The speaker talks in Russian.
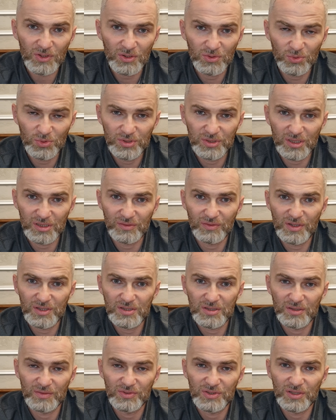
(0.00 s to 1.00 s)
Ну и,
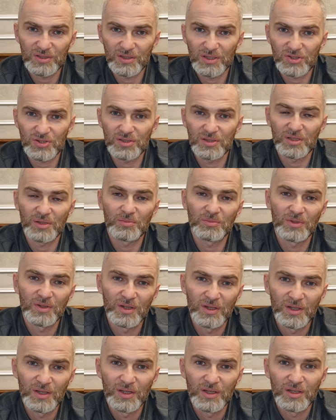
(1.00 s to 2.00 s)
соответственно, все наши там
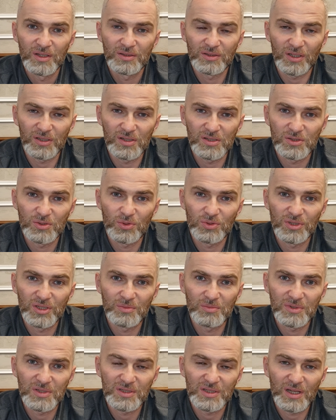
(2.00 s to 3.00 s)

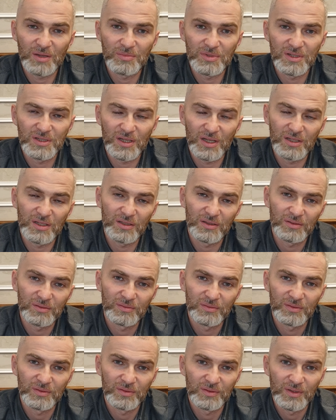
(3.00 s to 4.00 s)
традиционные места обитания.
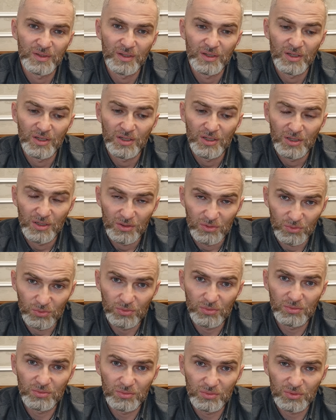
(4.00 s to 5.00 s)

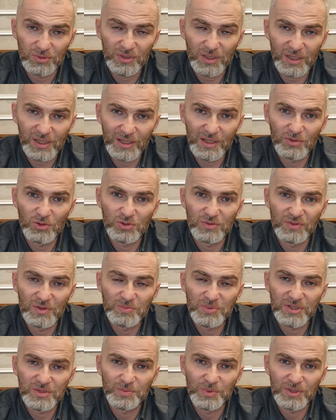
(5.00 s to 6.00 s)
Ну, вот такие вот две
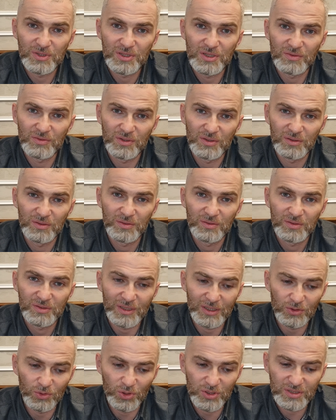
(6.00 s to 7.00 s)
перспективы. С
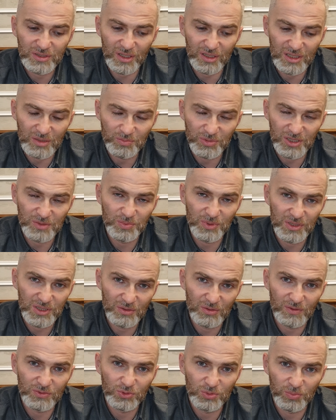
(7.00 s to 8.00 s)
одной стороны,
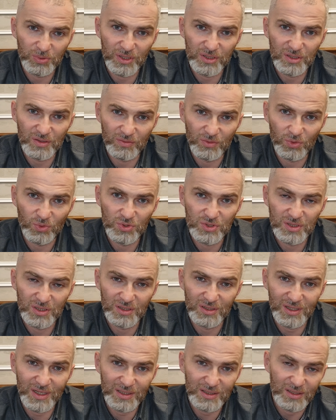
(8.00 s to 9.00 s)
перспектива вступления в Грузии
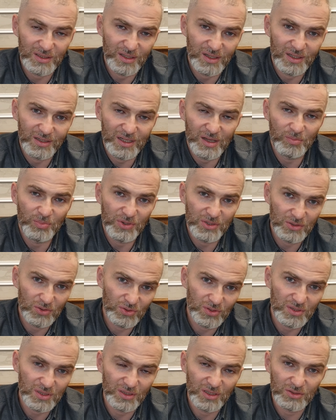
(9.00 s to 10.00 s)
НАТО, она
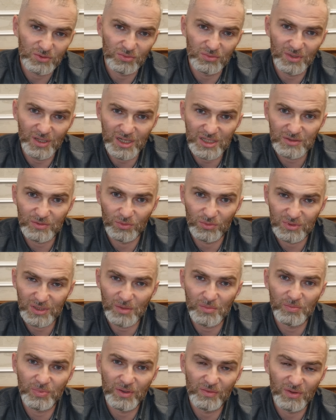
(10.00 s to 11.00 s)
признает эти государства, но
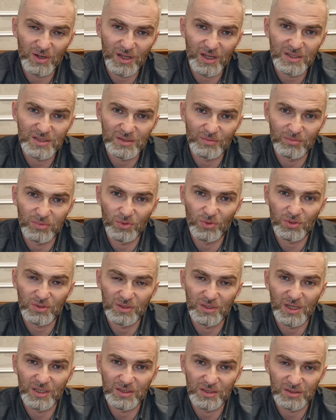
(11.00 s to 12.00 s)
там появляется блок
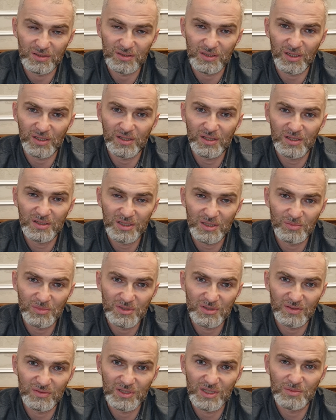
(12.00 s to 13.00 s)
НАТО с ракетами,
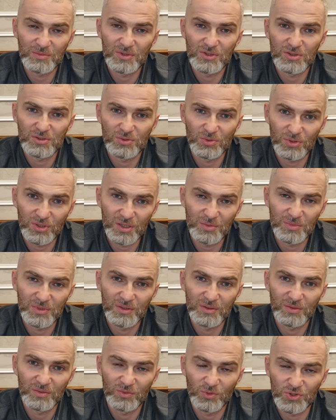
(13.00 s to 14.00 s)
со всеми
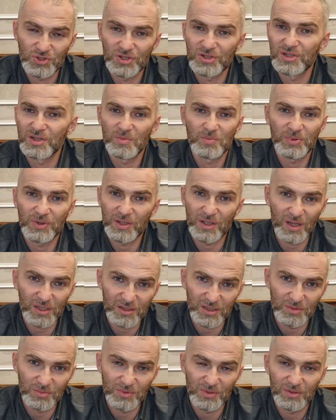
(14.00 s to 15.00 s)
историями, очень
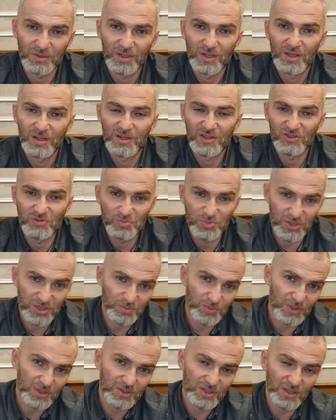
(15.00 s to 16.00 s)
неприятными. И в
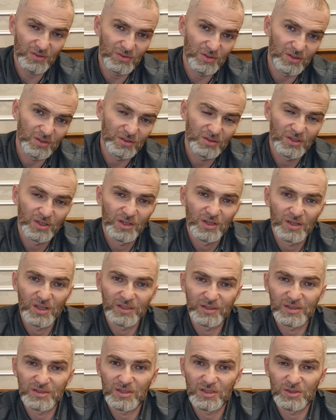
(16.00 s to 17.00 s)
перспективе
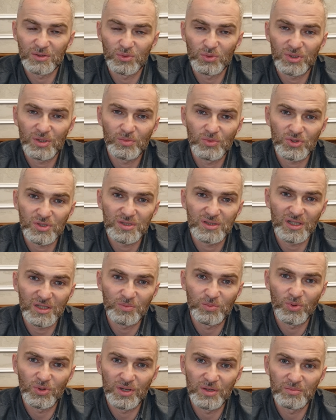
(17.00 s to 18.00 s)
эта территория может
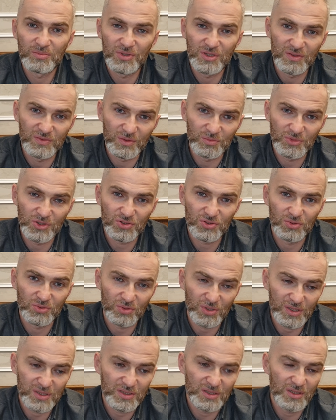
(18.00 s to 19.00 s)
стать полем битвы между
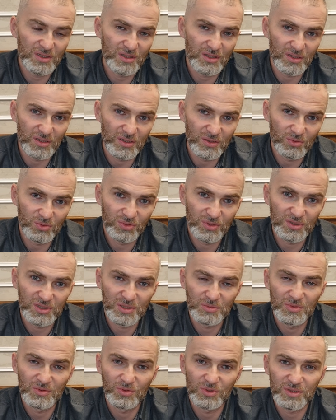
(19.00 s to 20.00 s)
Россией и вот
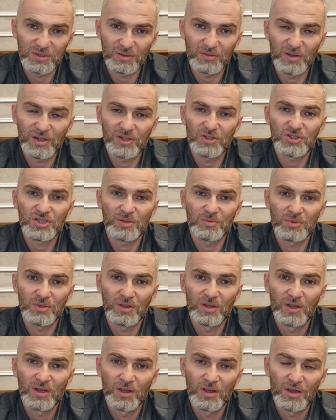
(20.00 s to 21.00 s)
этими вот товарищами.
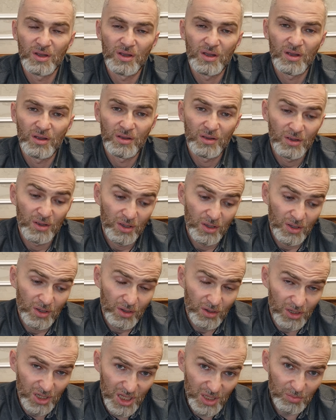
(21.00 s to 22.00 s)

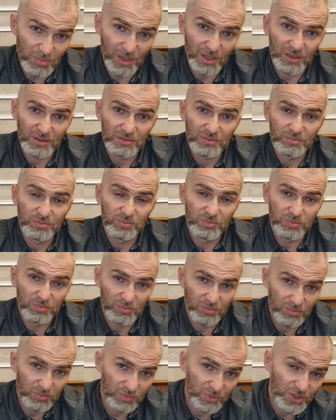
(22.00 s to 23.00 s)
Либо
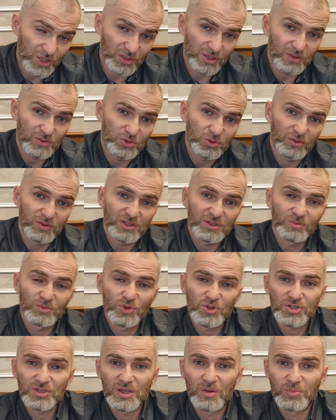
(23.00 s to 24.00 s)
делать все
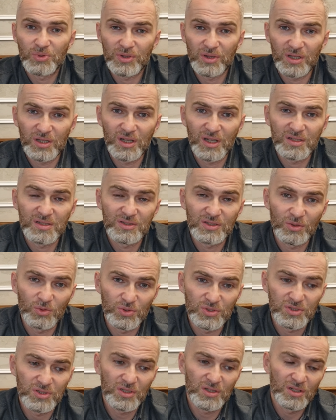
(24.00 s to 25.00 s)
возможное, прилагать все
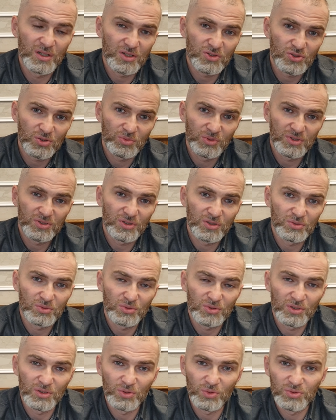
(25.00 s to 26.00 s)
усилия, чтобы на
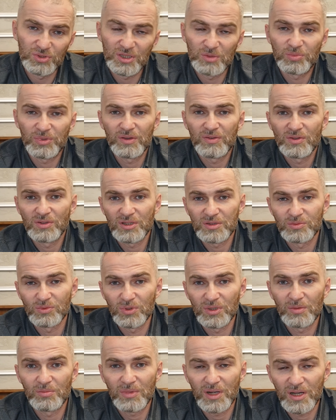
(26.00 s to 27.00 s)
территории Грузии появилось
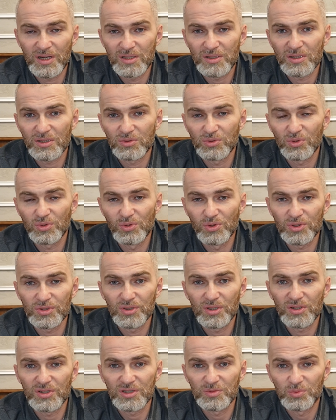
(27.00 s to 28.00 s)
много маленьких, но
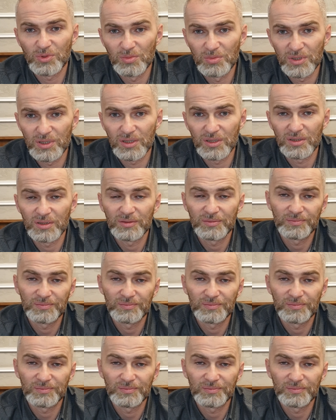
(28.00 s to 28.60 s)
гордых республик.